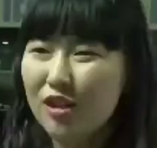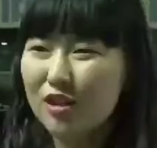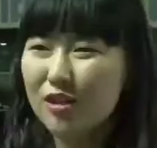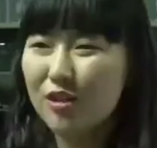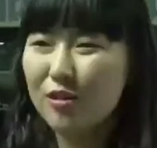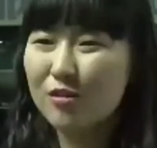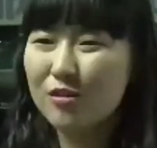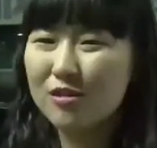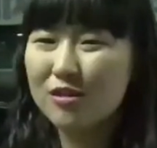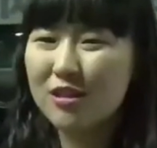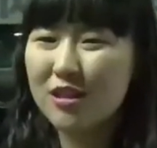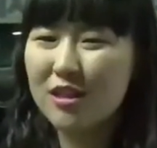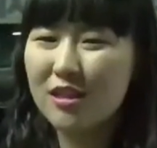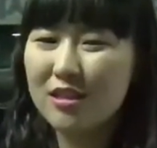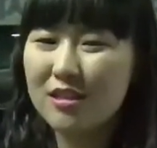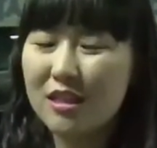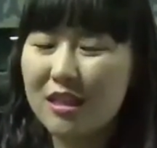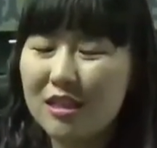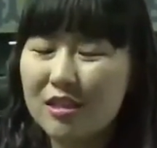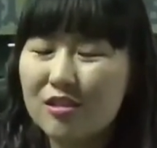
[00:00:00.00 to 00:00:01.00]

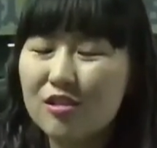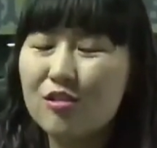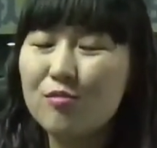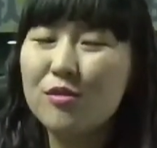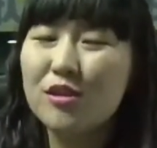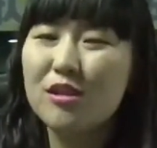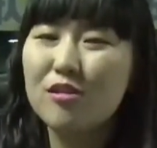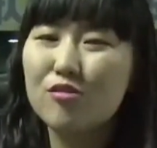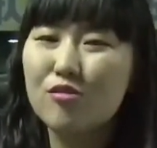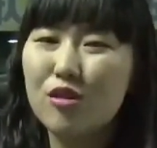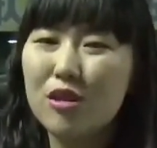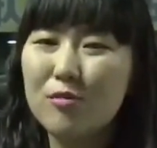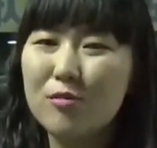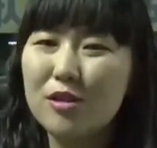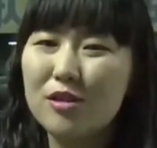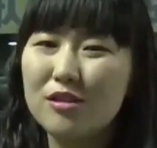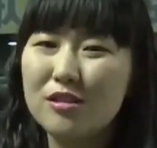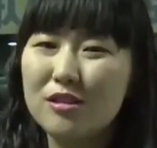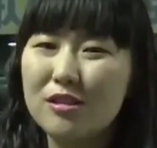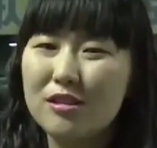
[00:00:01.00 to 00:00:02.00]
경차의 장점이라고
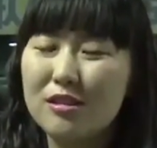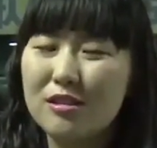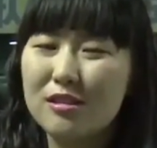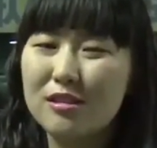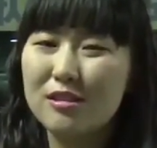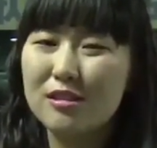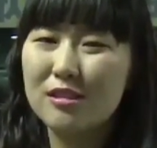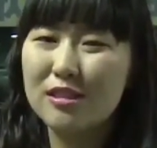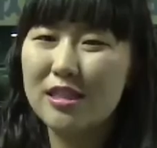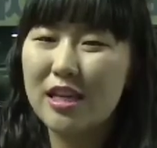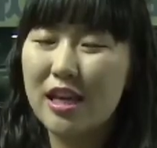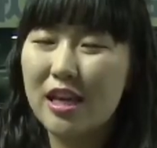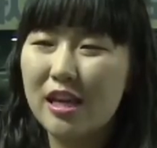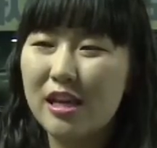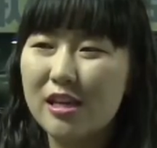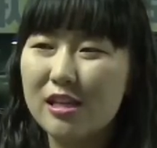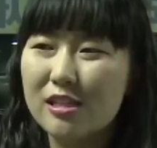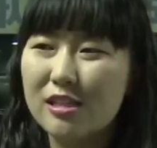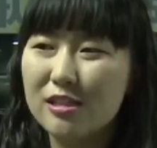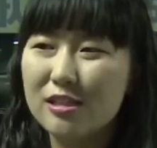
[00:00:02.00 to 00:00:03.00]
하면은
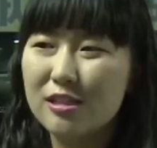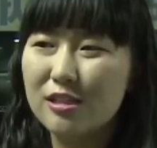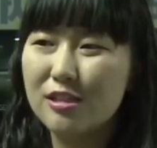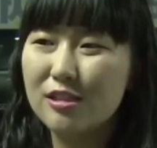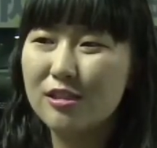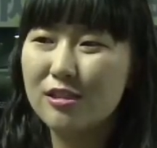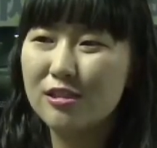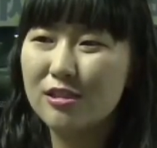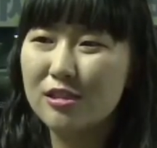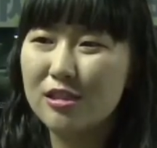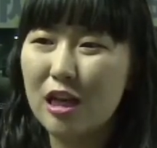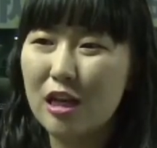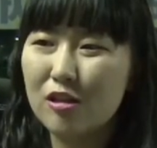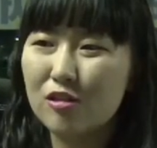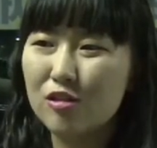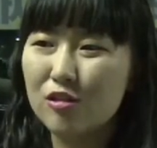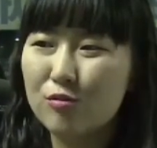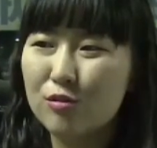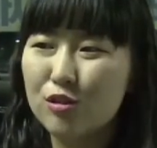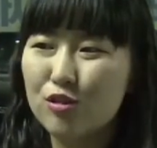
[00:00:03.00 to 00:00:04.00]
제일 큰
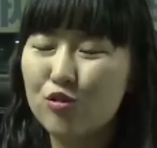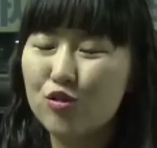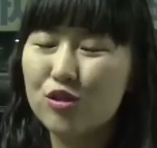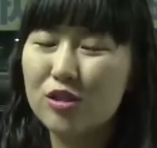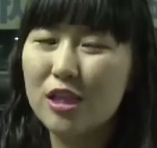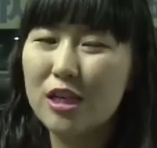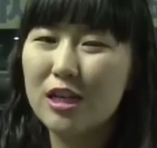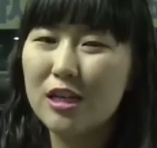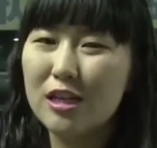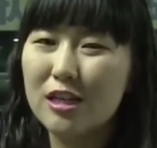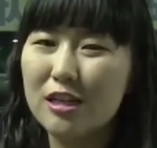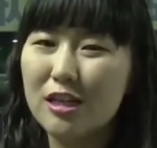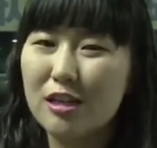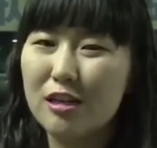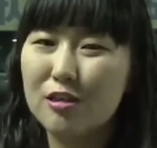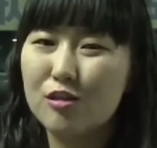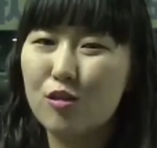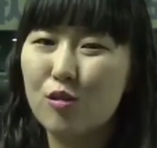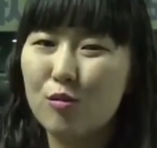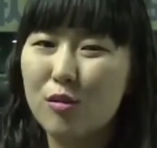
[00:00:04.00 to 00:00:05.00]
장점이
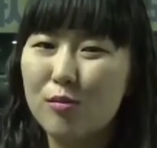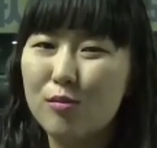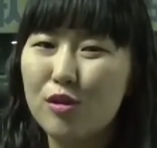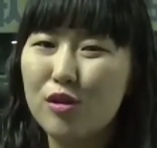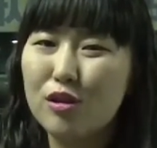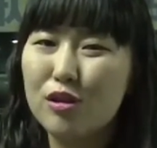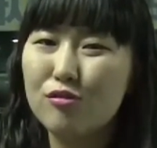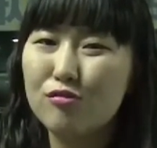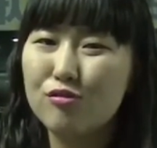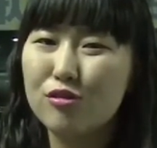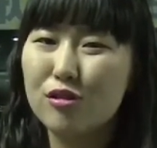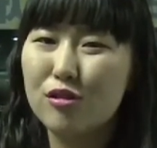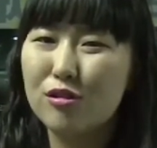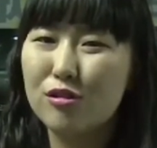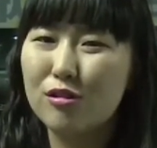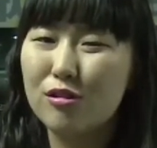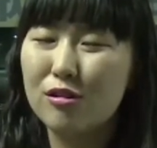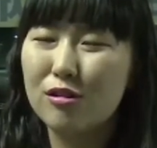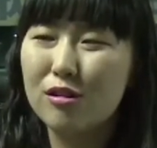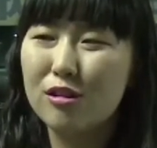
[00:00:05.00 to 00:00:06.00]
주차하기가 정말
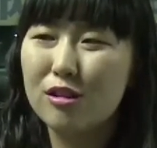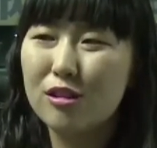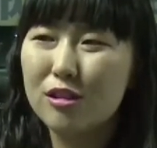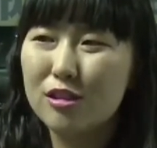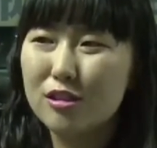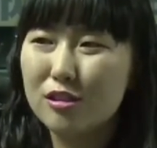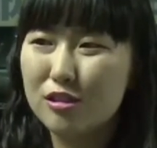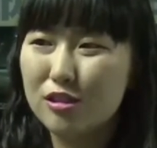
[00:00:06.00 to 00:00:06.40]
편하고요.